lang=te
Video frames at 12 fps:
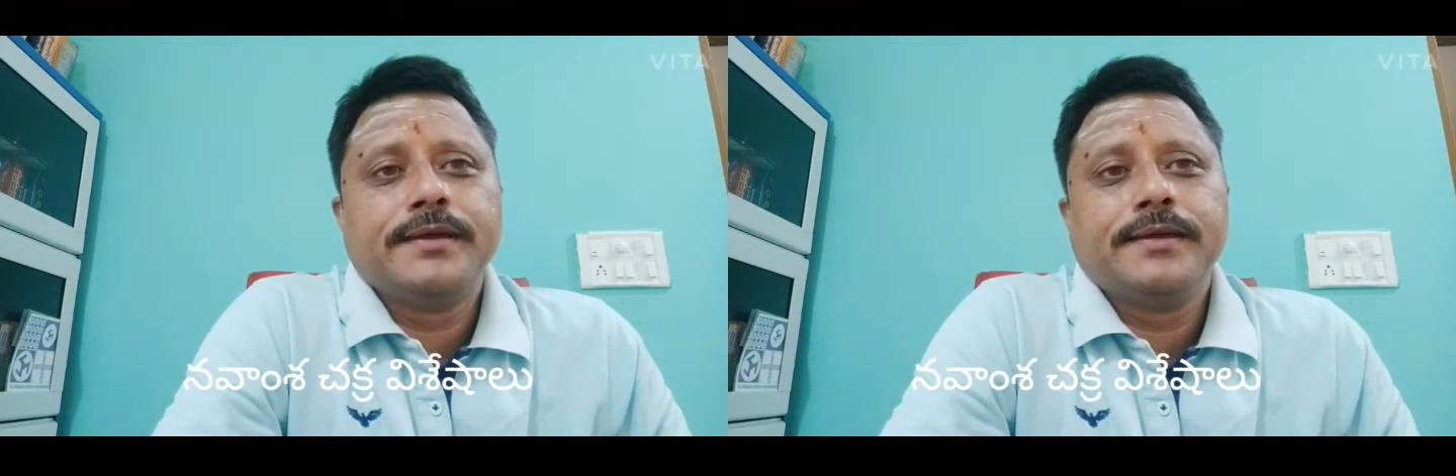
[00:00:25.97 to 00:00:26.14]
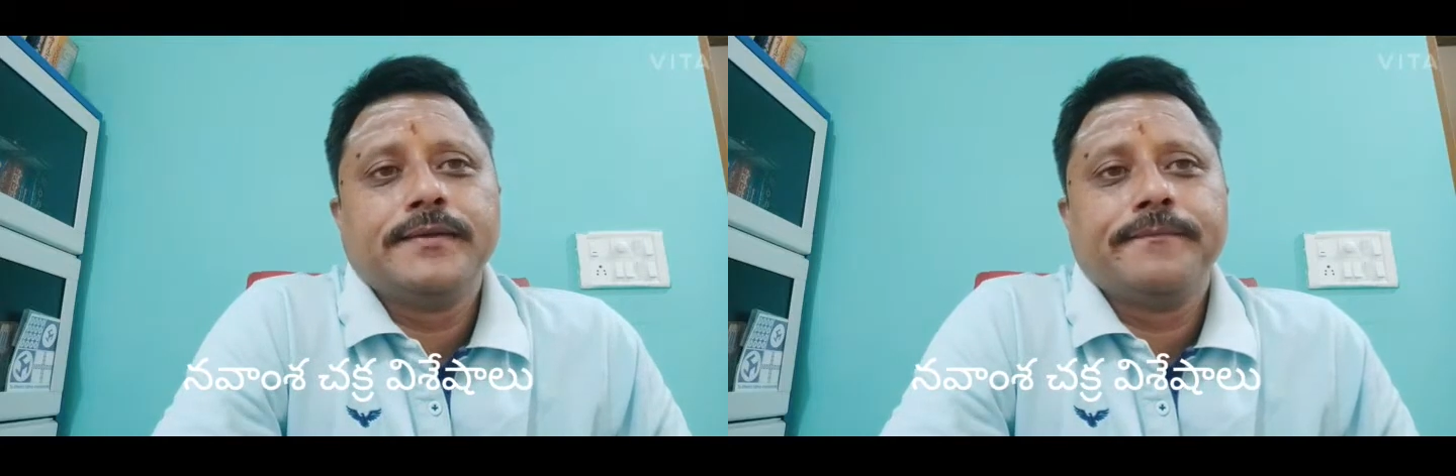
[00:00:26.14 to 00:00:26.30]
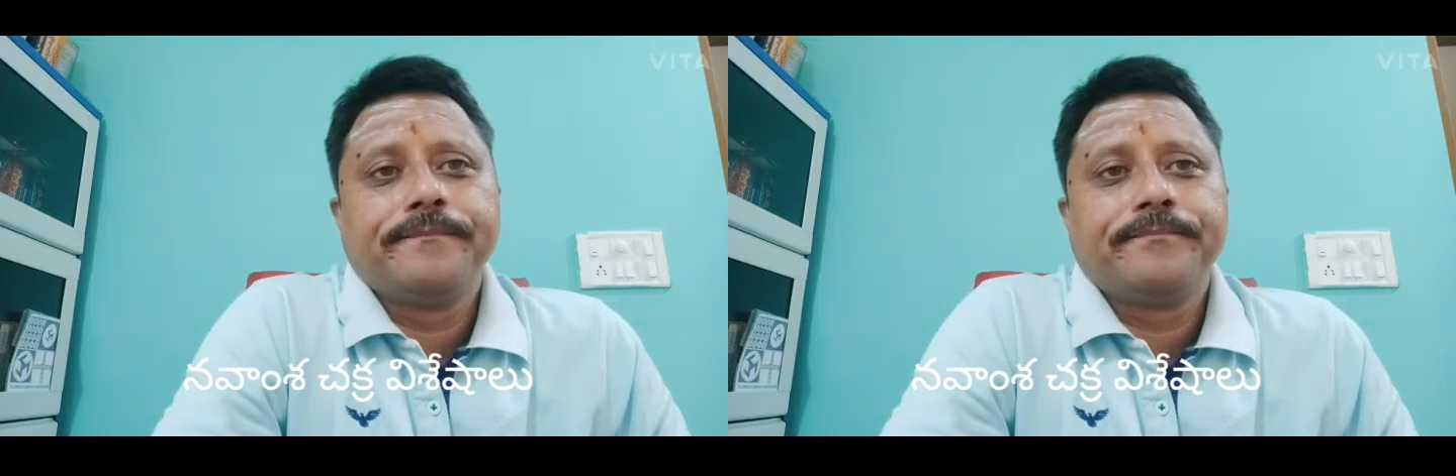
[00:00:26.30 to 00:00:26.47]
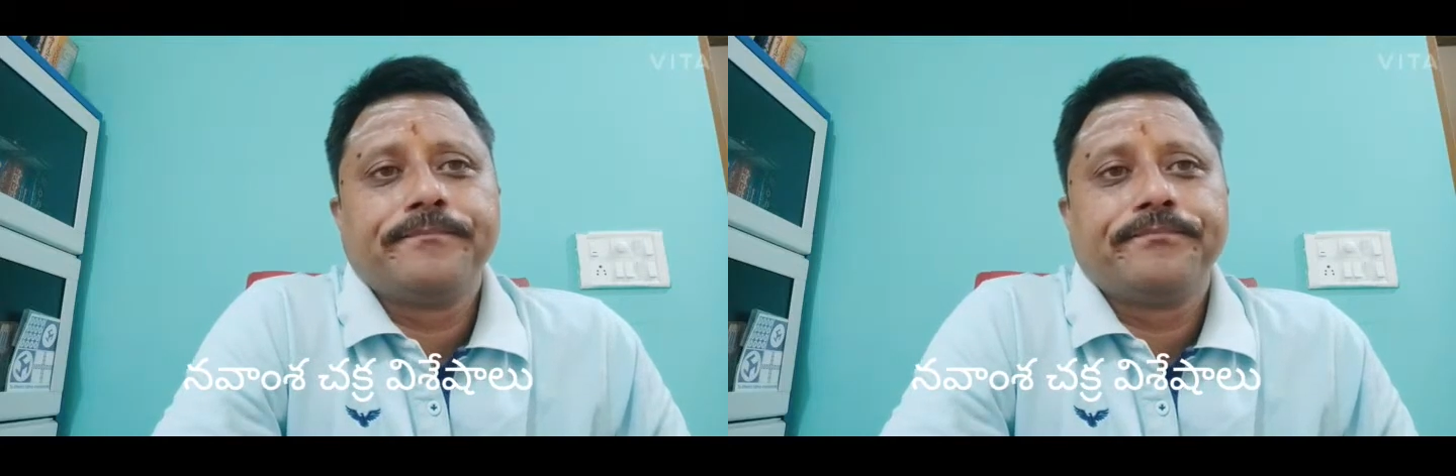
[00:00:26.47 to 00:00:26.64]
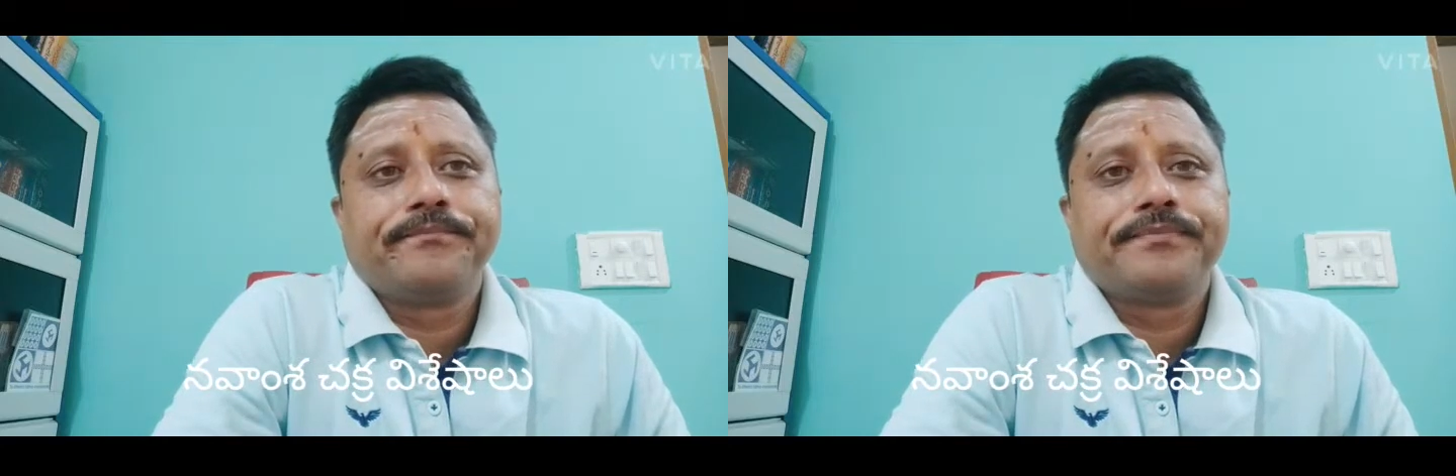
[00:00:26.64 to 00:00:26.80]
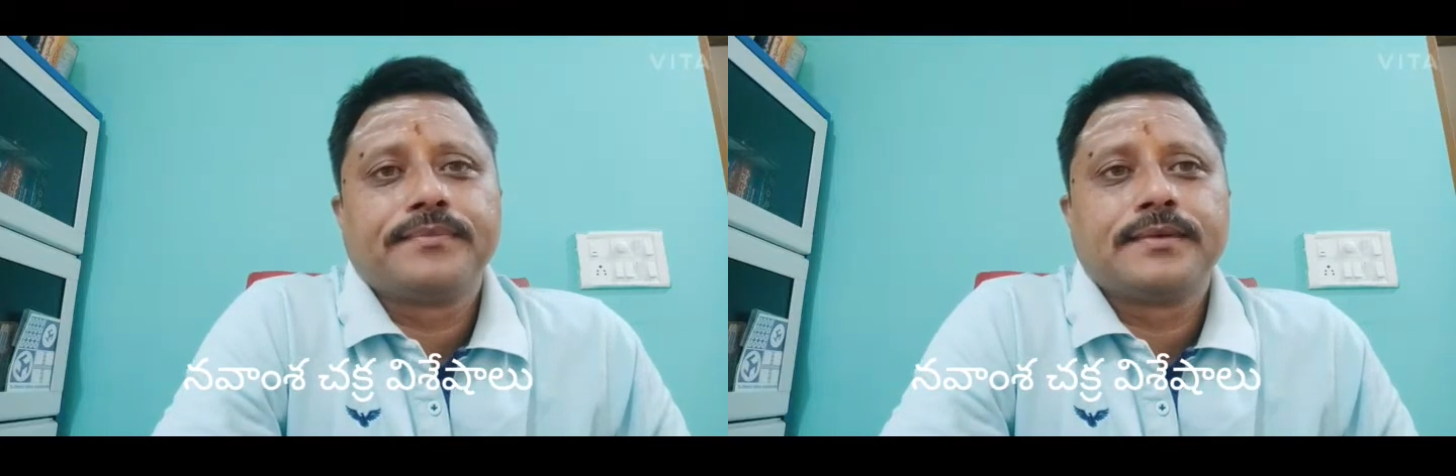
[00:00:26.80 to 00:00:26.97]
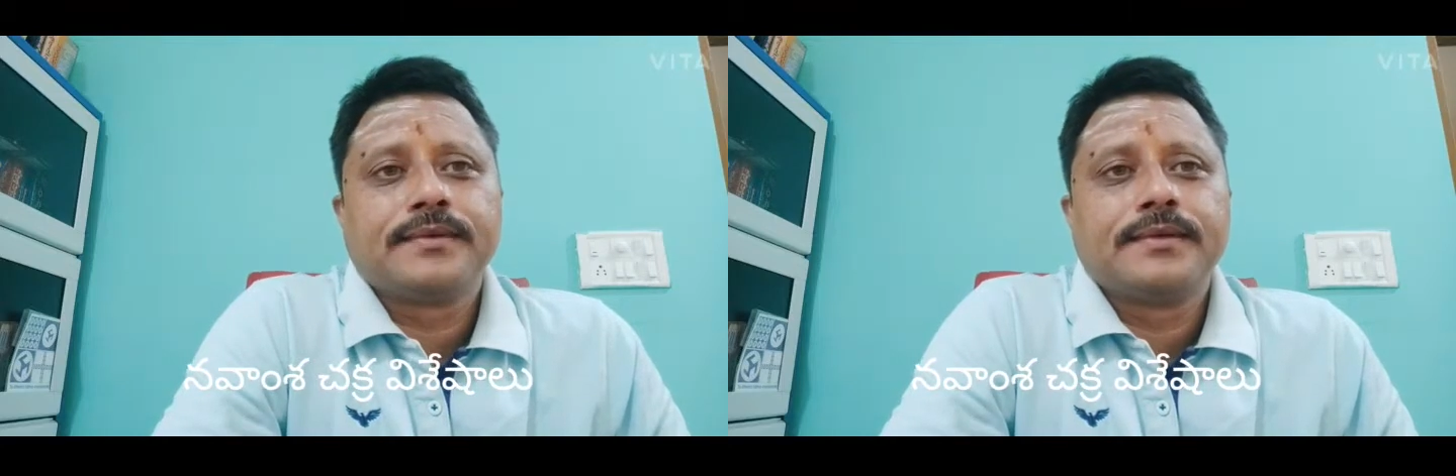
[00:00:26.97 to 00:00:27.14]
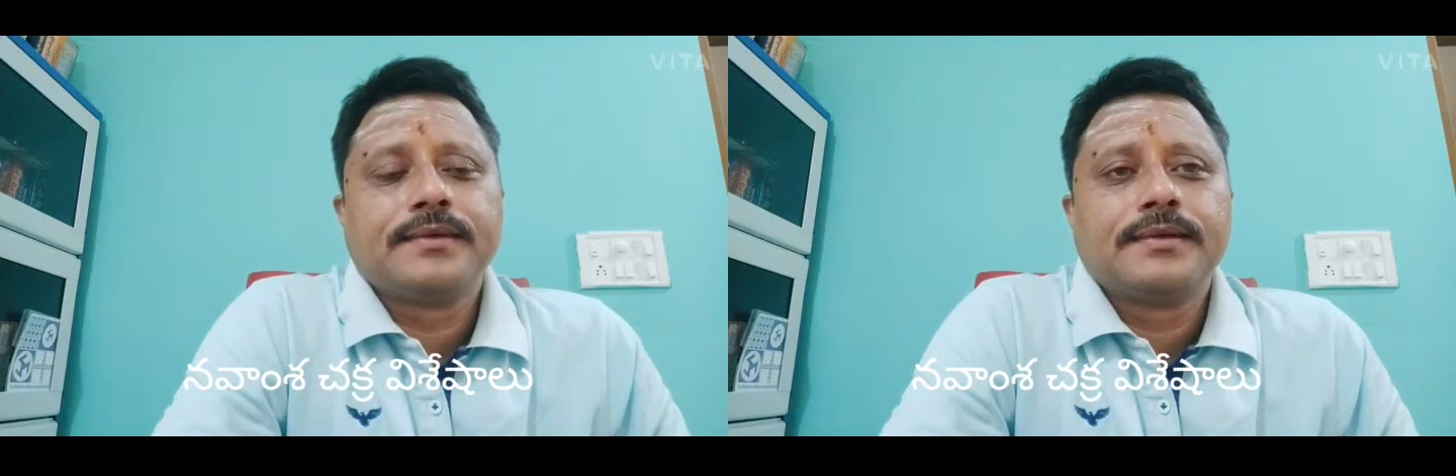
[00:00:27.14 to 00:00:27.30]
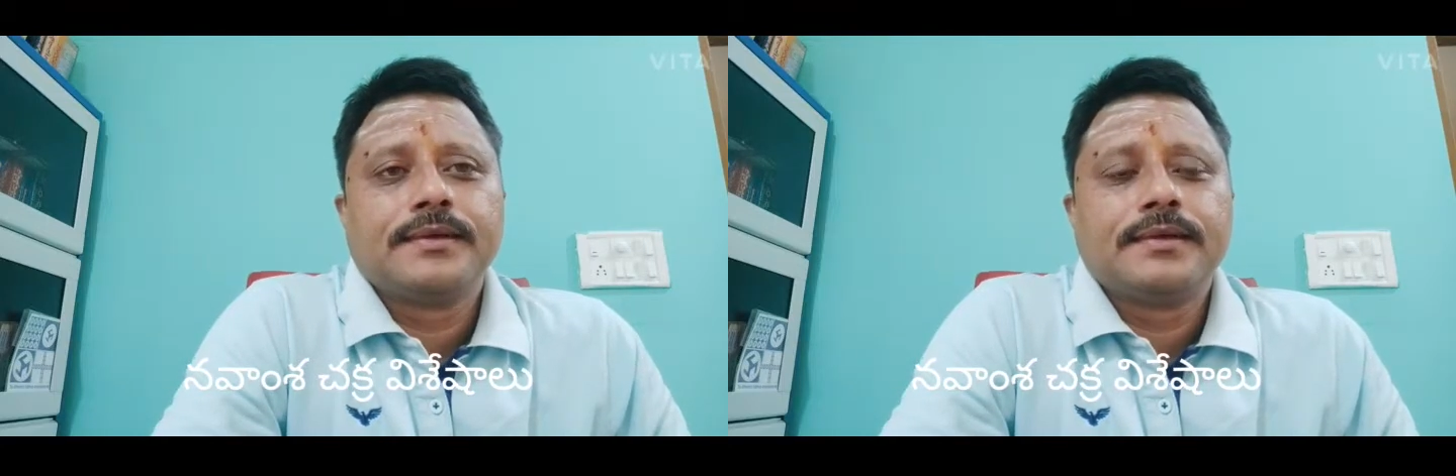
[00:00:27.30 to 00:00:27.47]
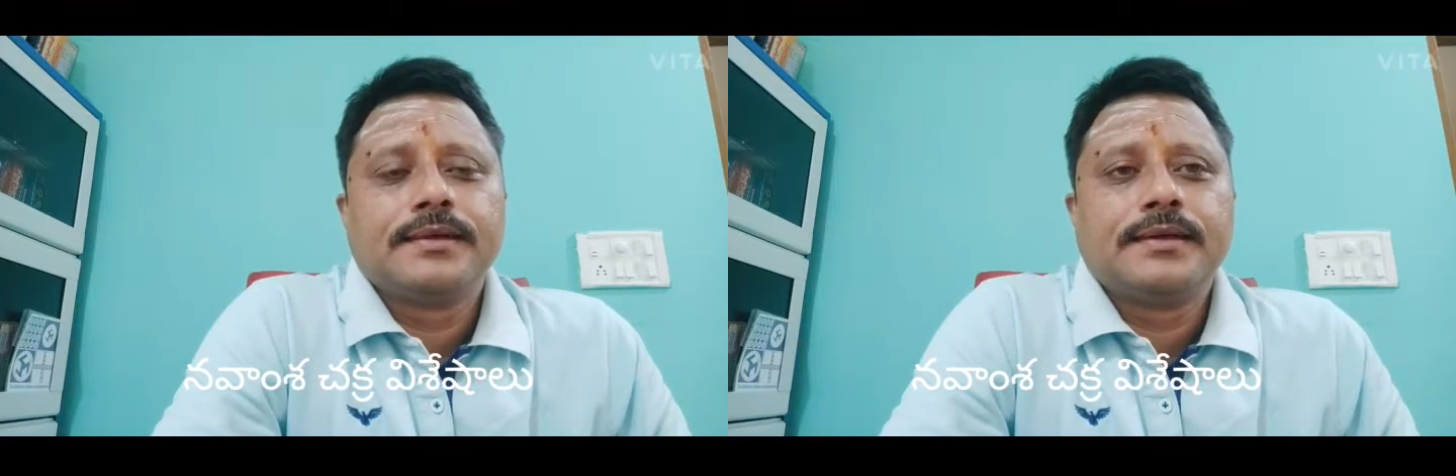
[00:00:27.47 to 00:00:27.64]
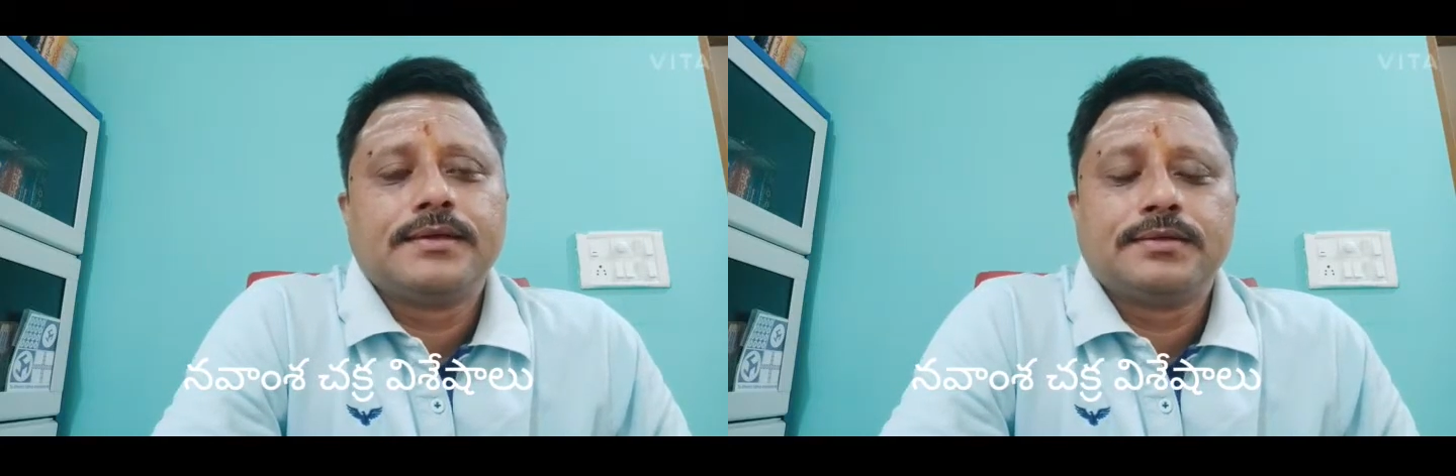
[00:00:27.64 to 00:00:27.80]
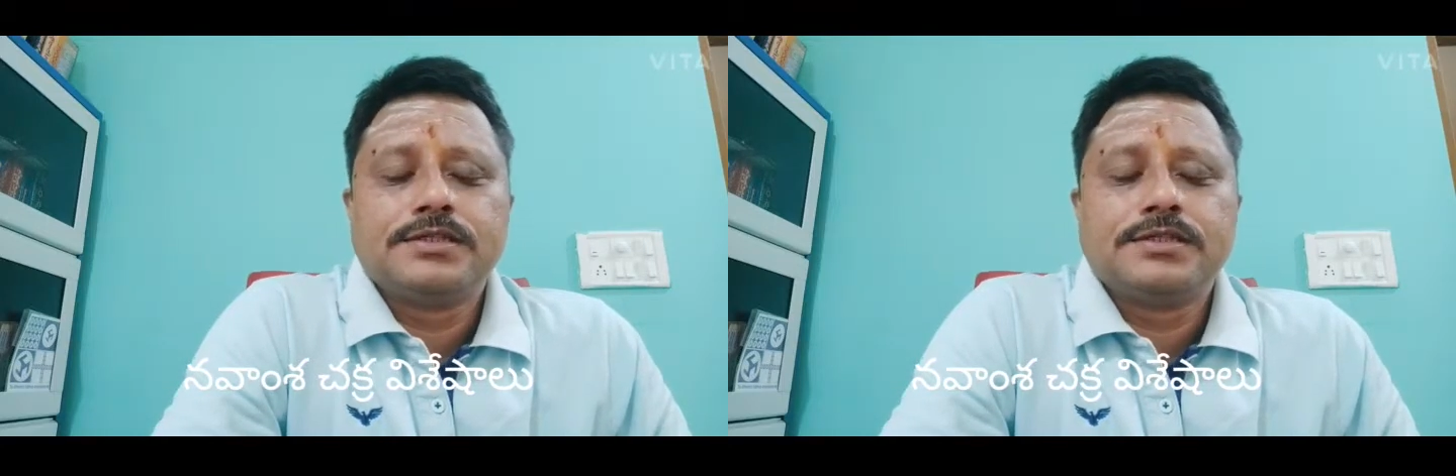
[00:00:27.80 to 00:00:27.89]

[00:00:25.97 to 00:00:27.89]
uh, uh,